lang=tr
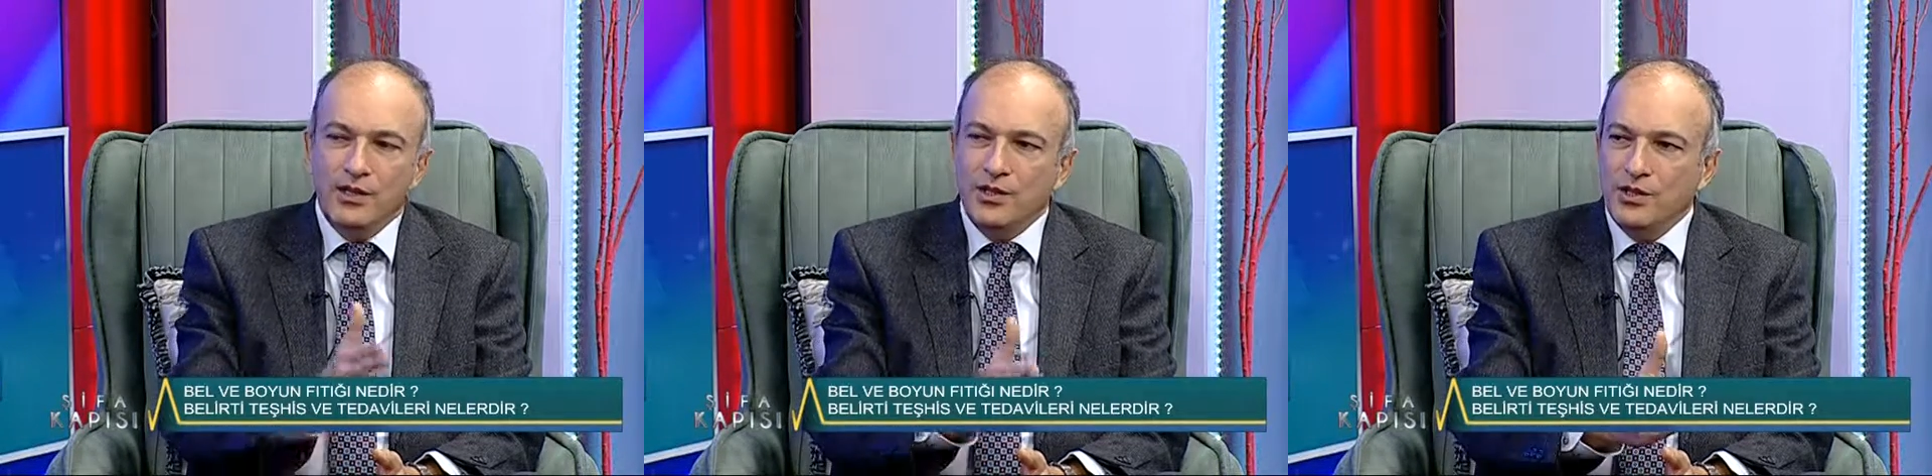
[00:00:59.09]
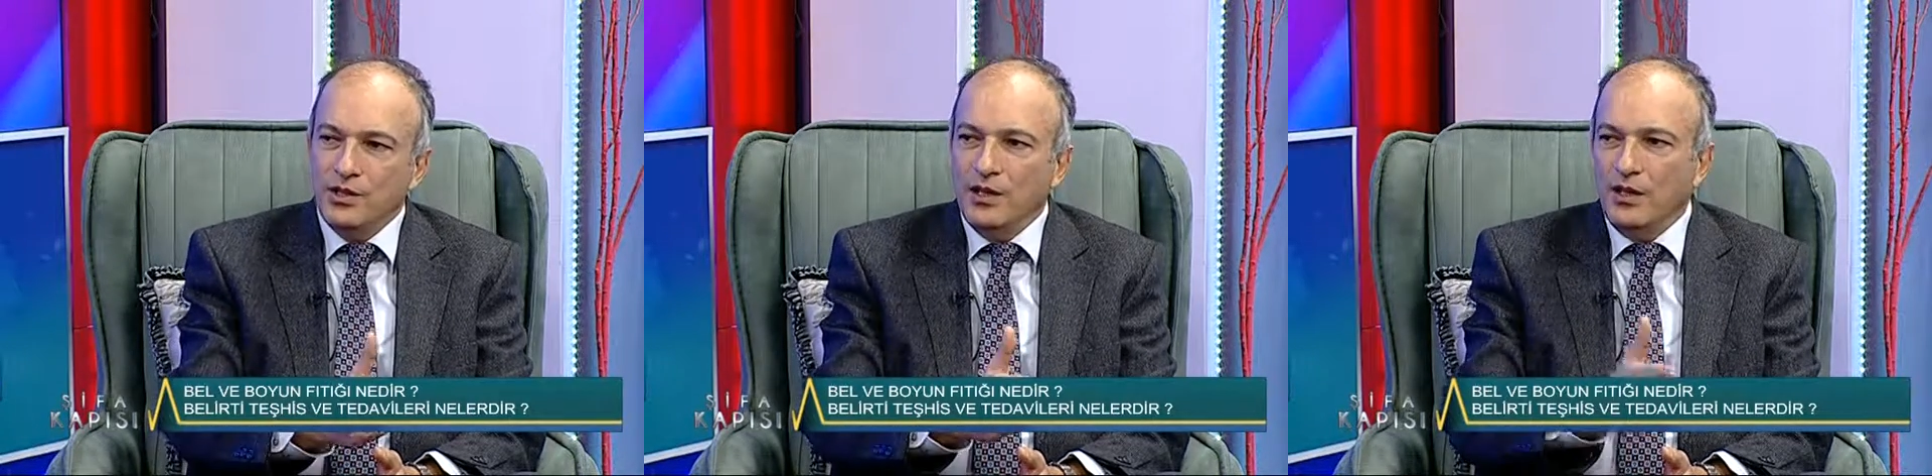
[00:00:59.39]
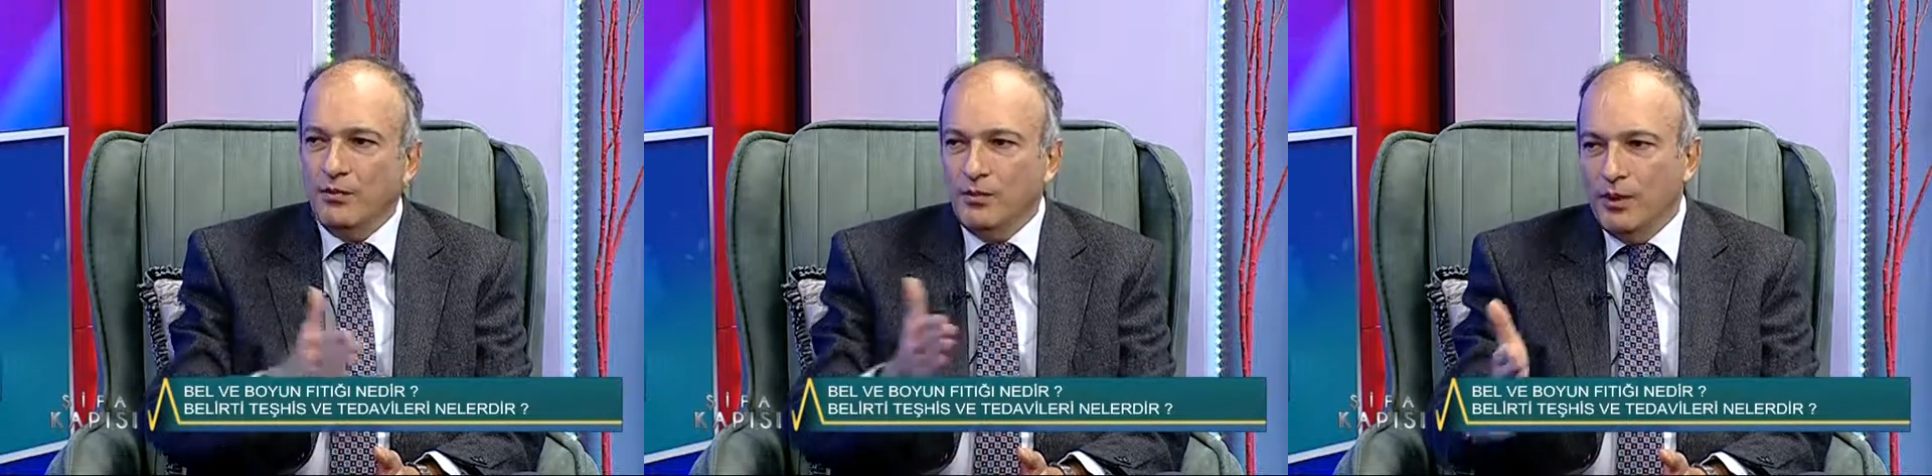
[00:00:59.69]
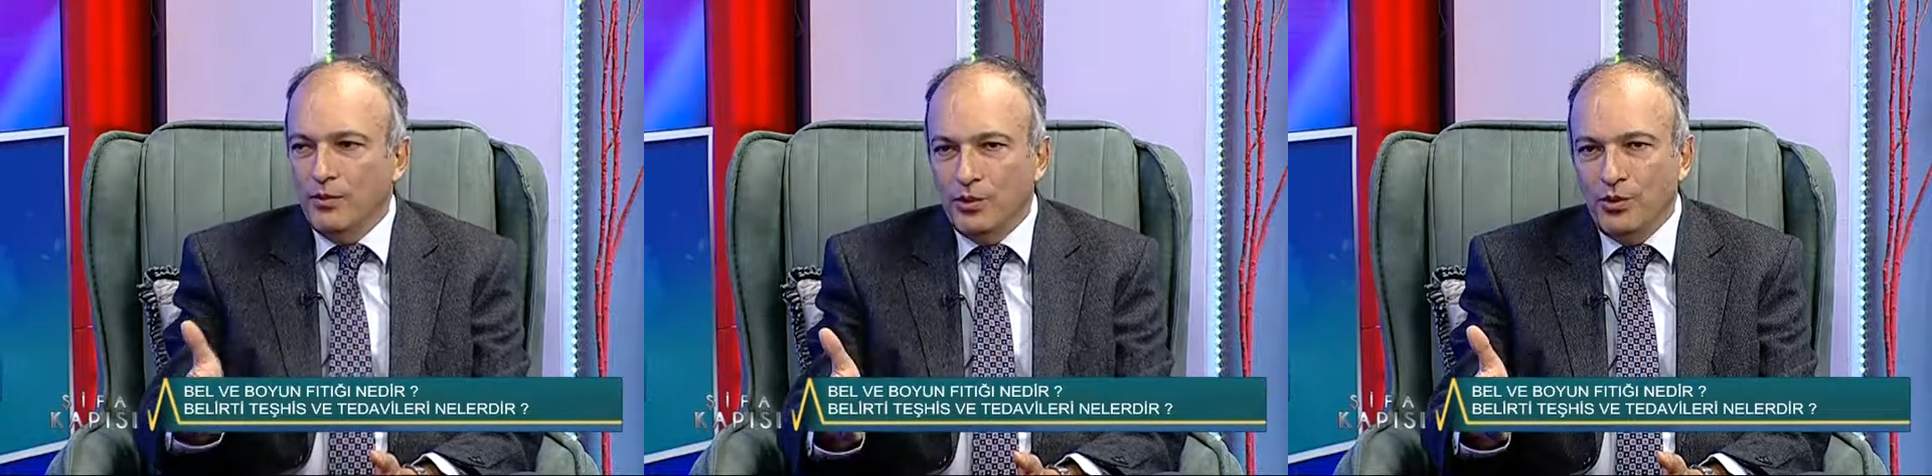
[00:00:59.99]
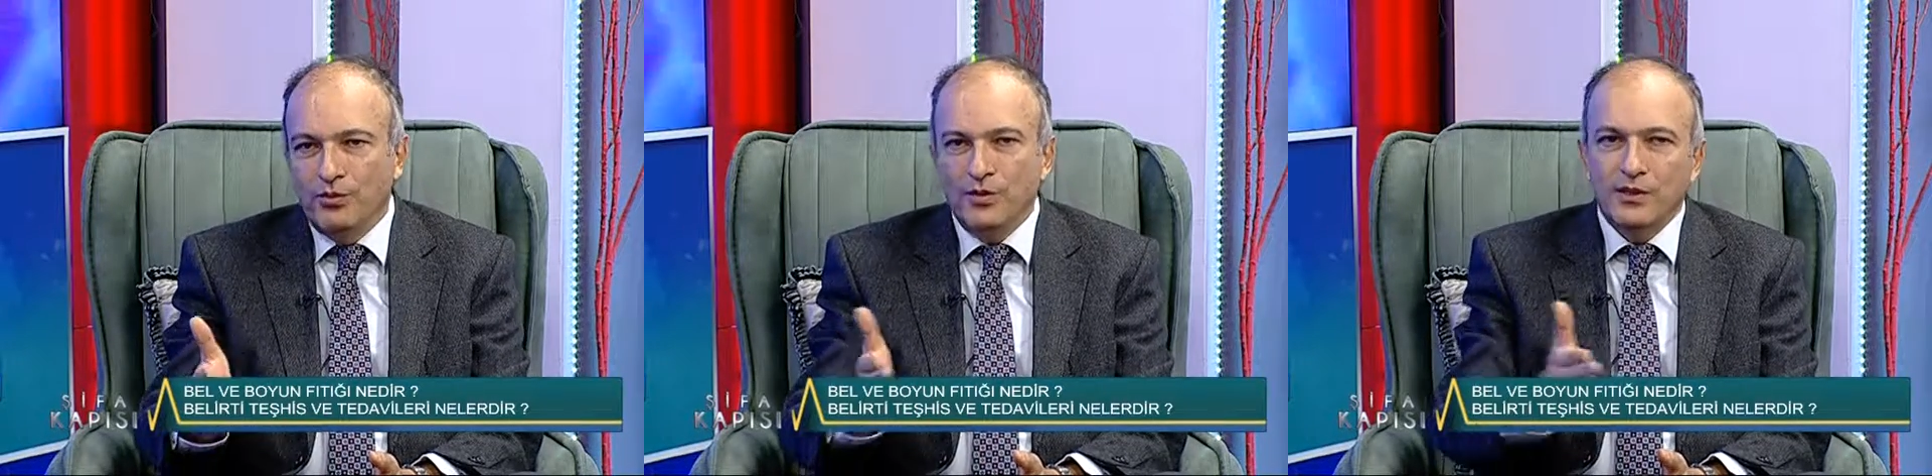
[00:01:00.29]
kişide boyun
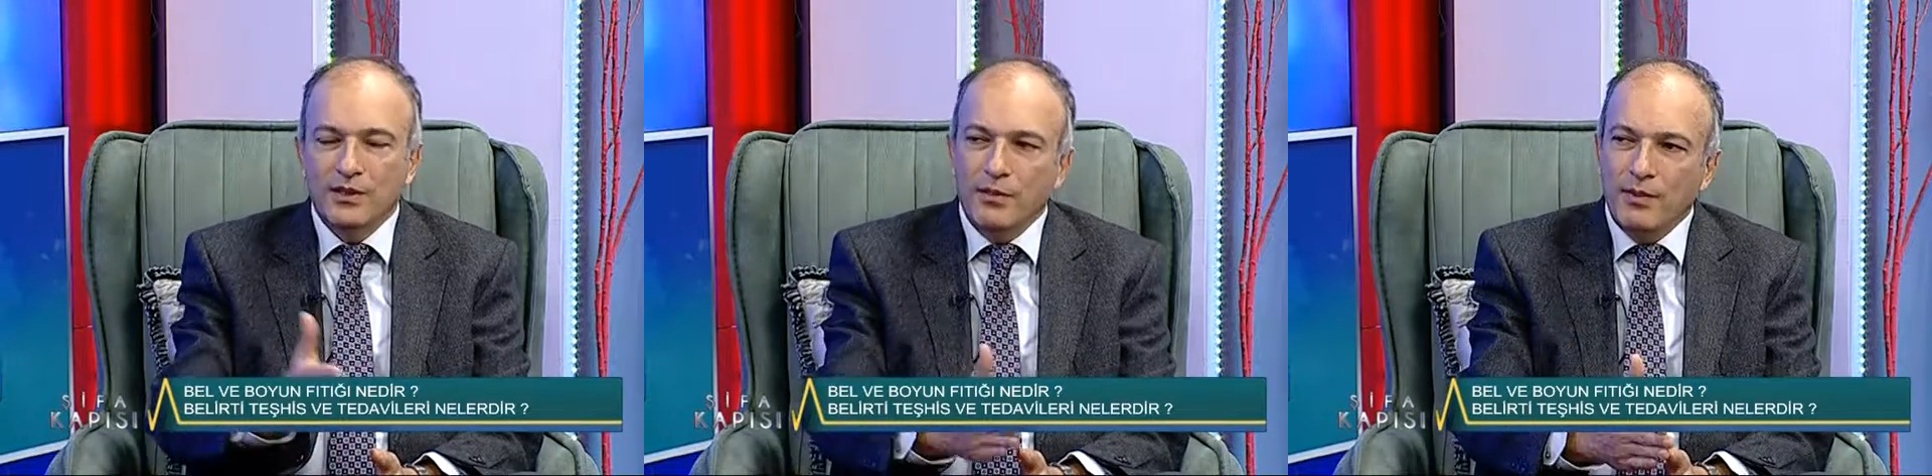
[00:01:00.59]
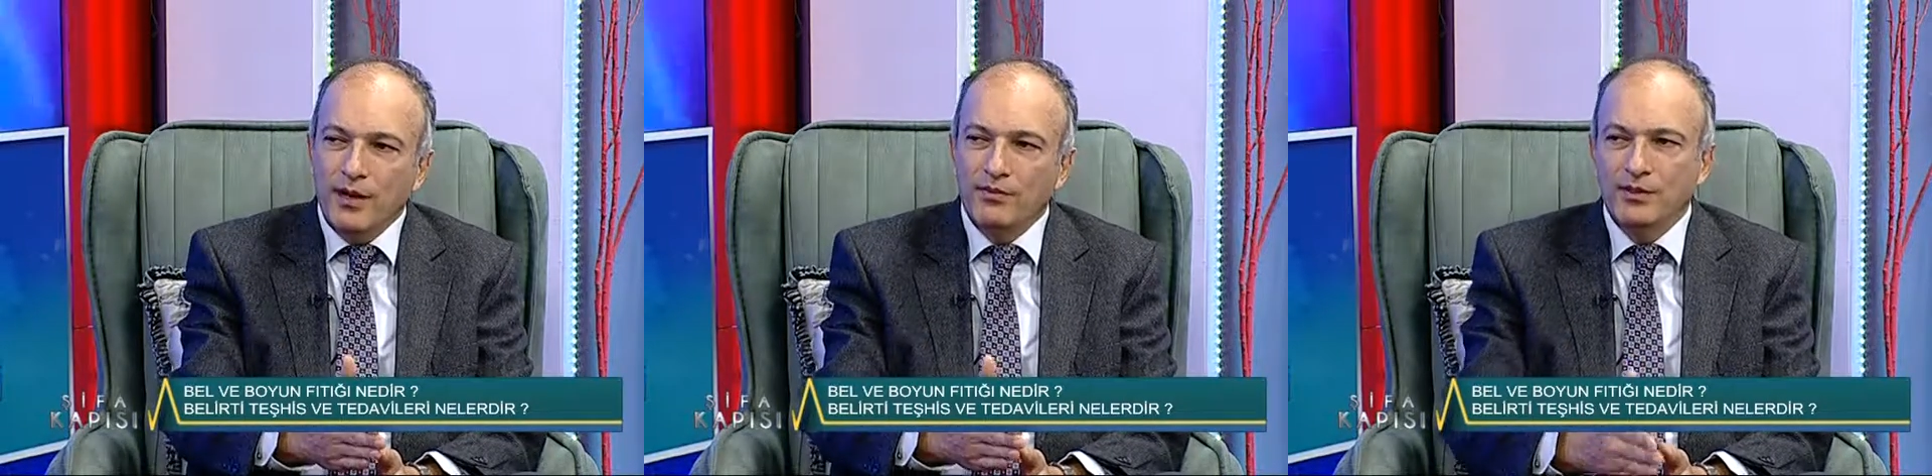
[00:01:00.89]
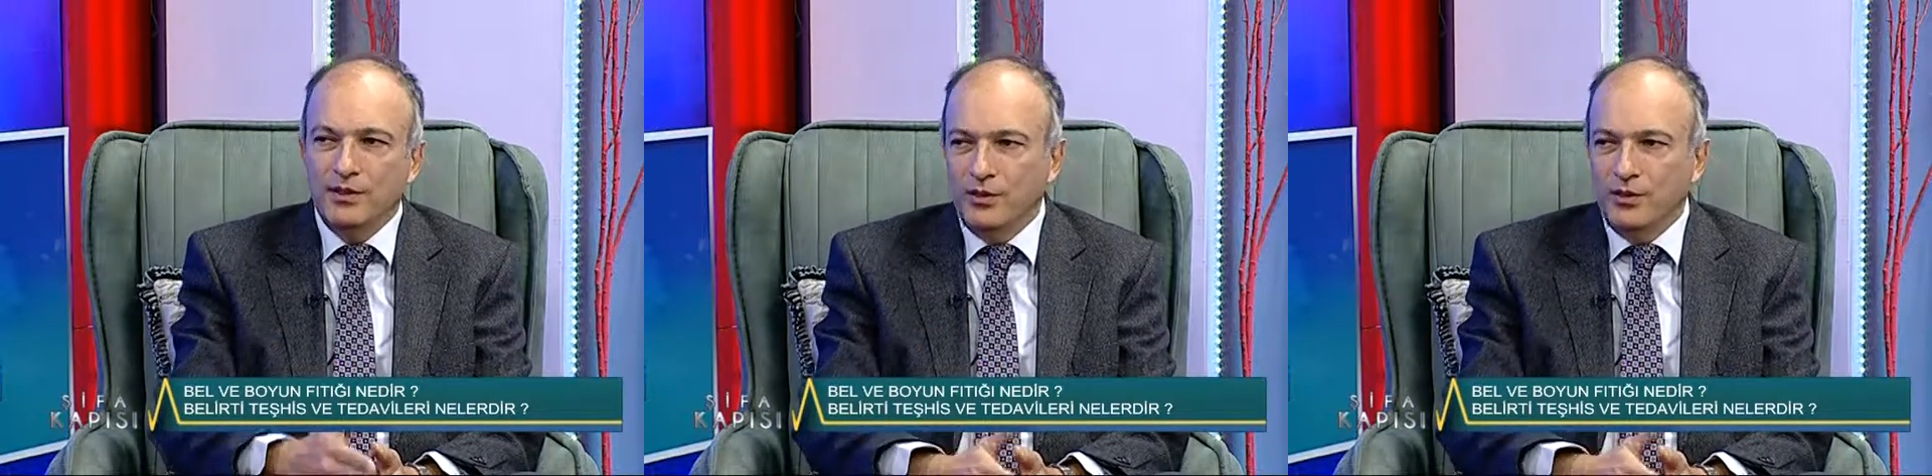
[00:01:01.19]
fıtığı da bel fıtığı